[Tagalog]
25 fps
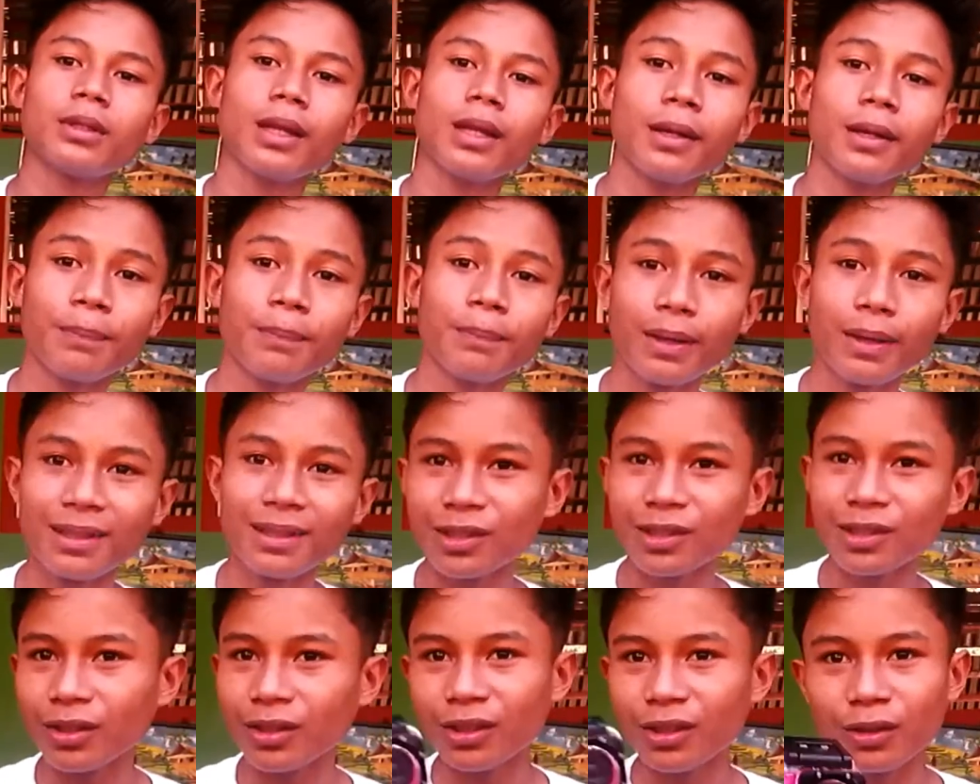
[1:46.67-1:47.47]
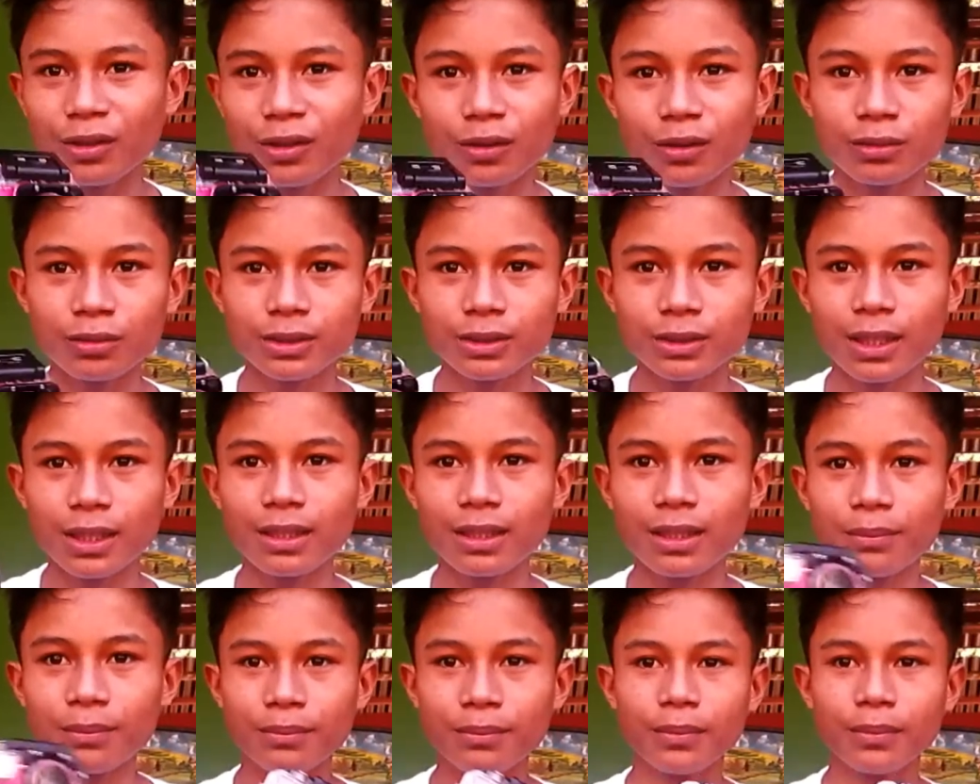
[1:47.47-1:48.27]
re-reply ko kayo kung
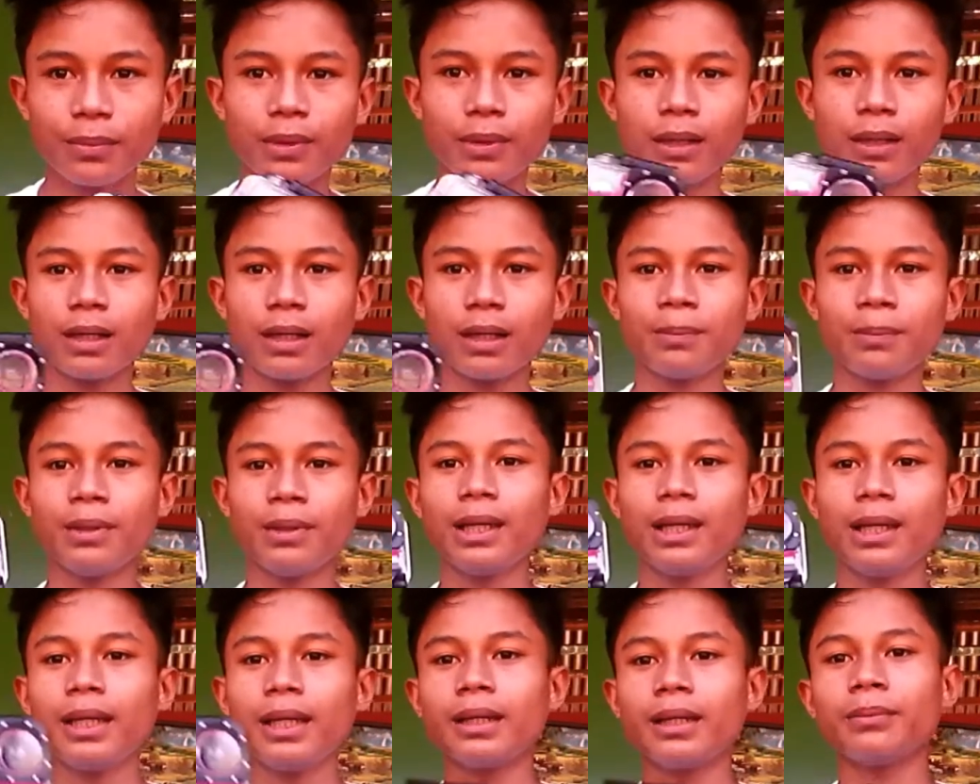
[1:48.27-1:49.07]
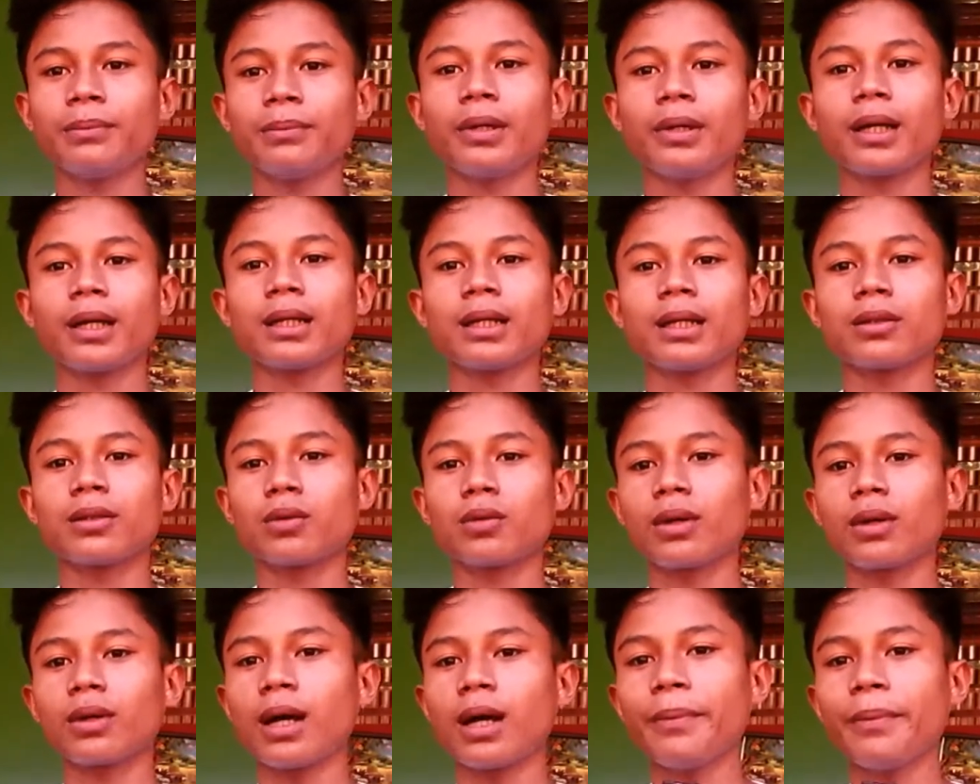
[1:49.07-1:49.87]
saan makakabili ng mga
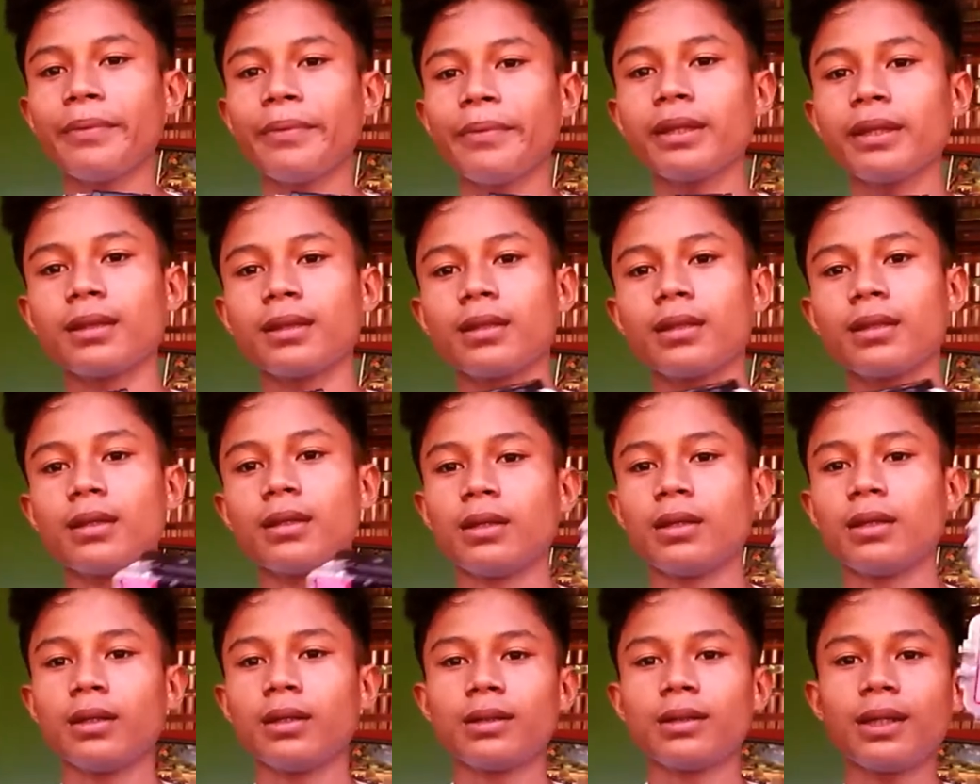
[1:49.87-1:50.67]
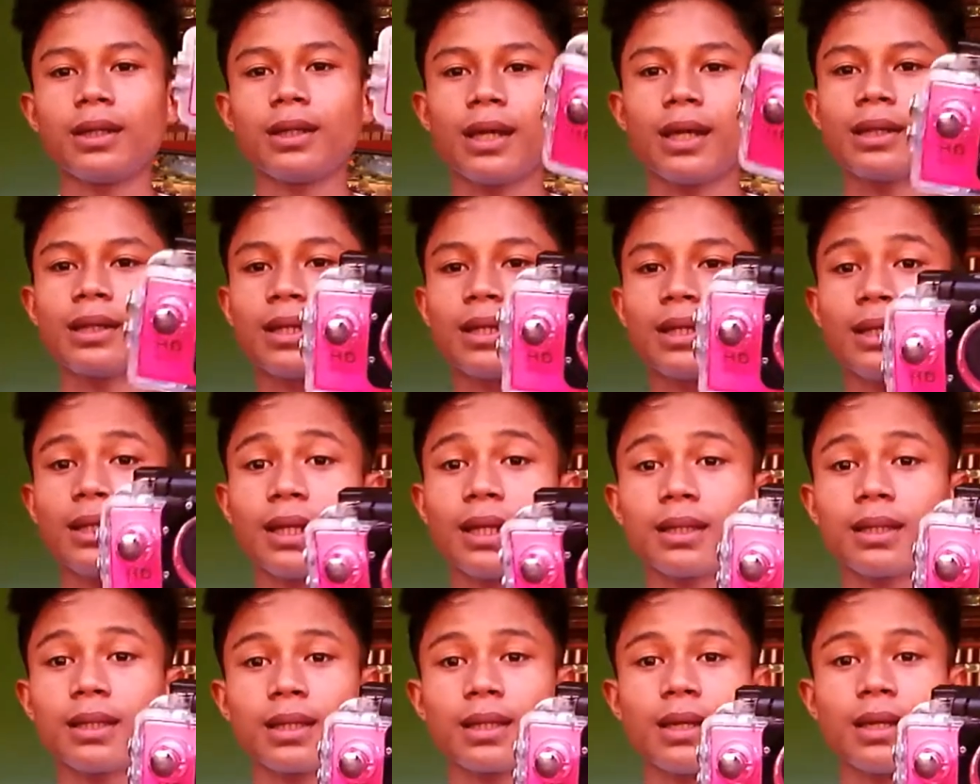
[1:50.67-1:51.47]
gantong gamit
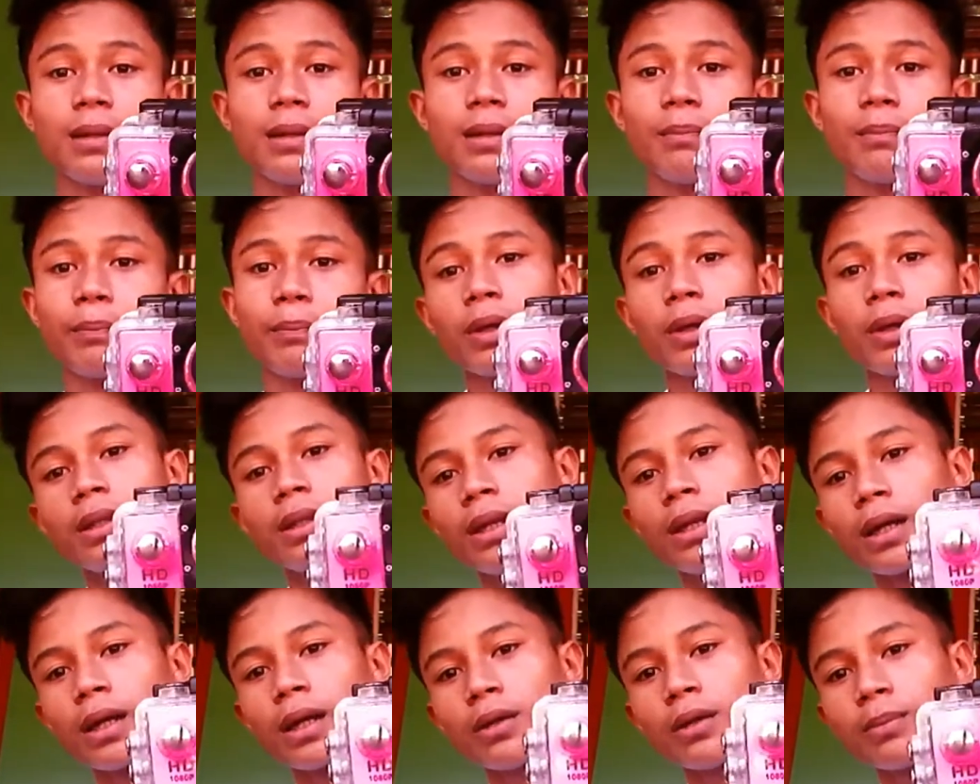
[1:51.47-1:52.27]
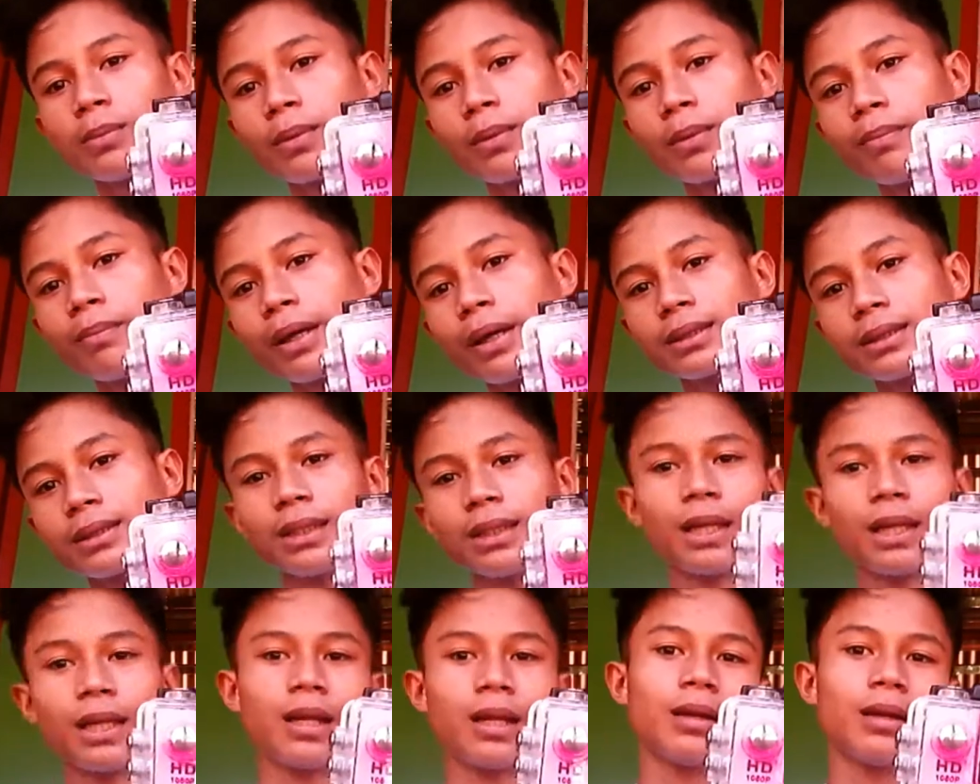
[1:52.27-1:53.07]
399 pwede na kayong mag vlog
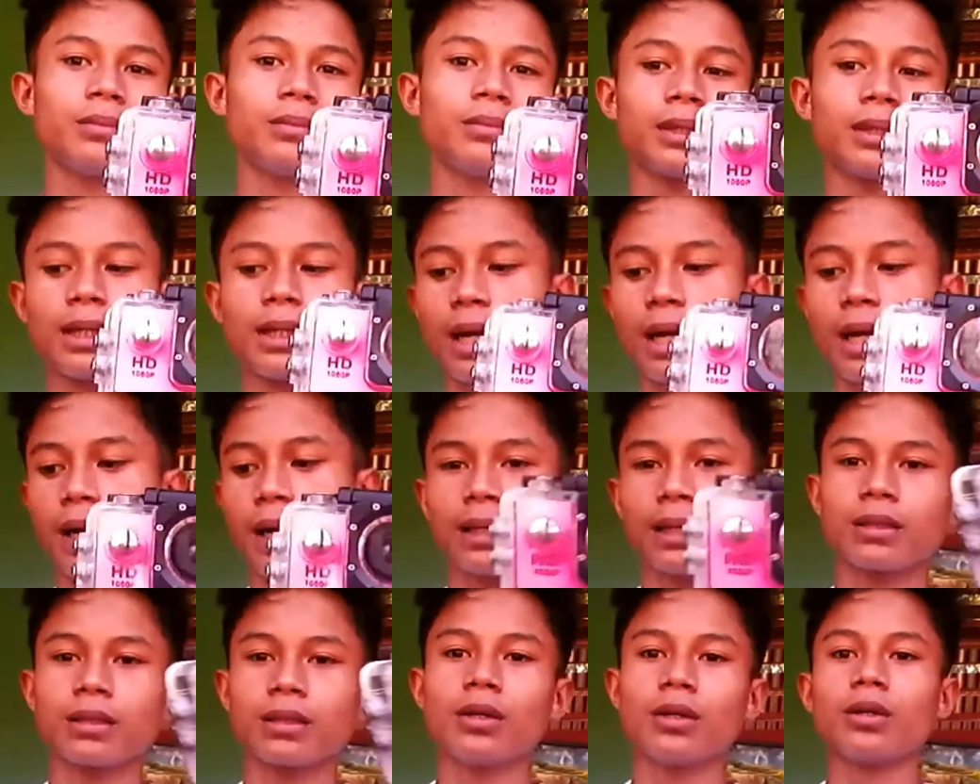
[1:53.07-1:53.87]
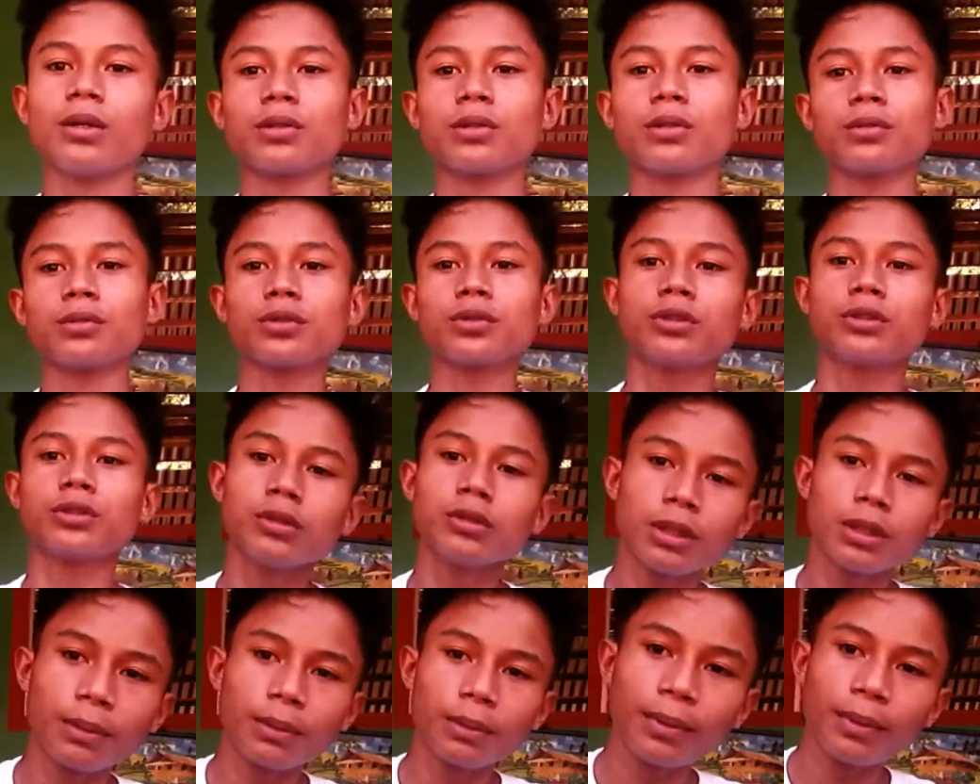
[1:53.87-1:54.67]
sa ilalim ng dagat kung
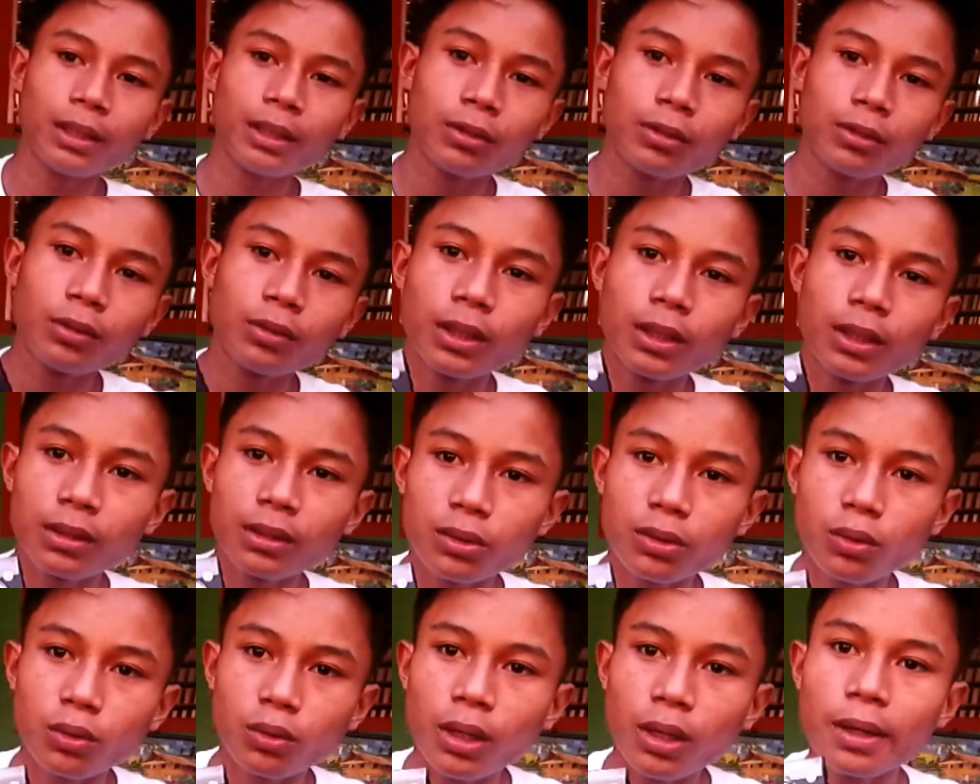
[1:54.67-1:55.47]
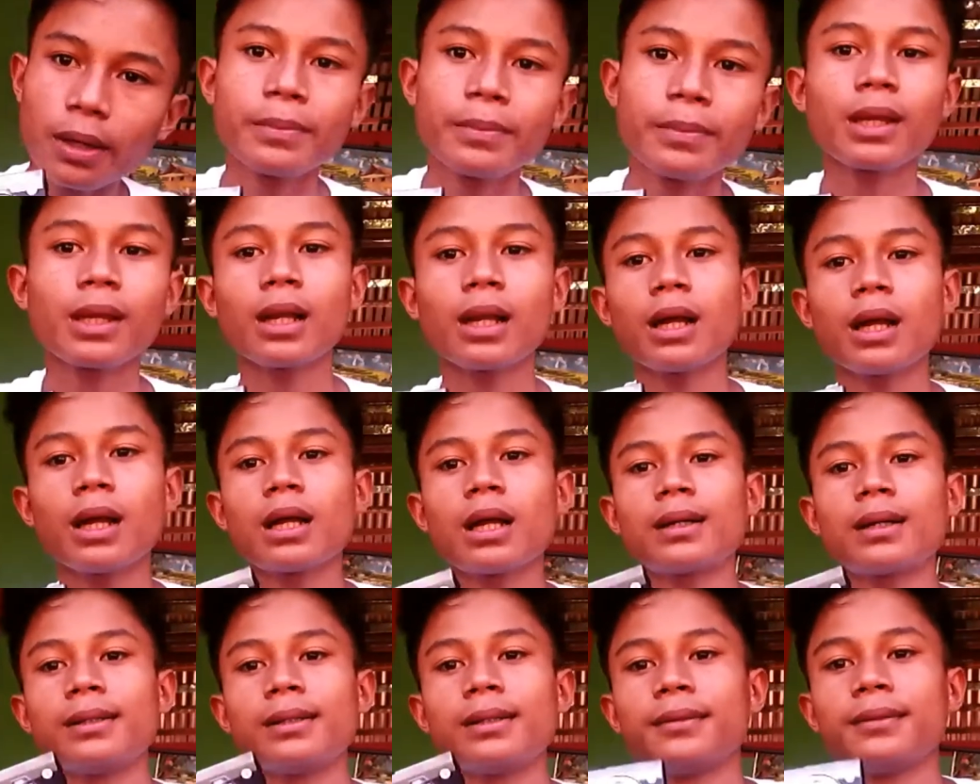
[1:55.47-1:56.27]
gusto niyo naman yung gantong
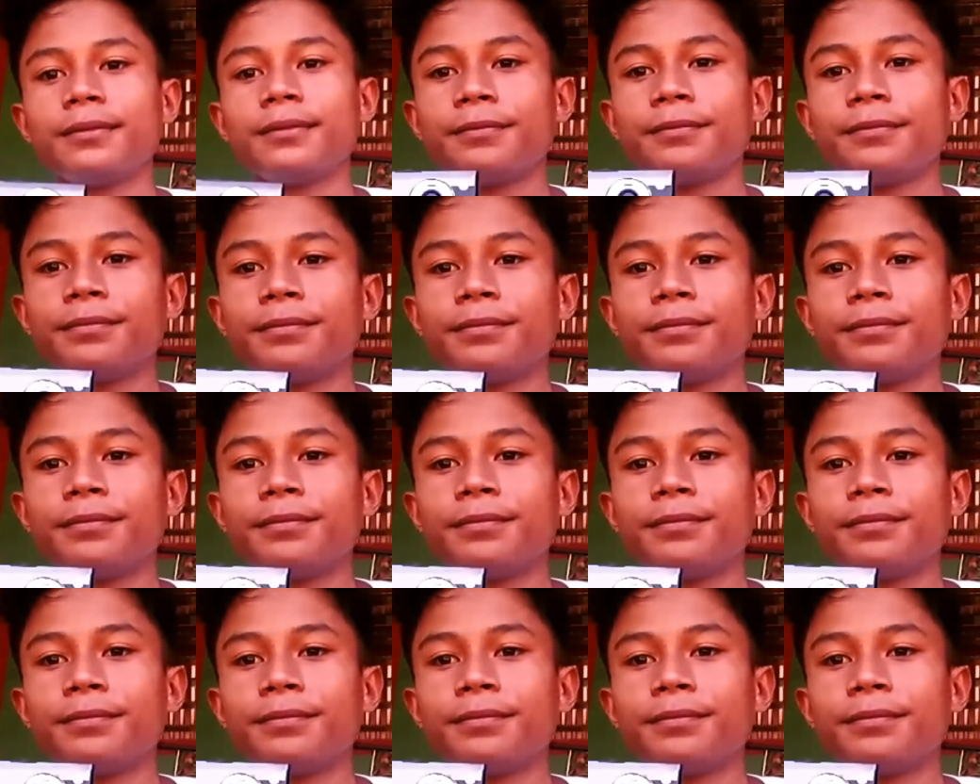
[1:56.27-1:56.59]
camera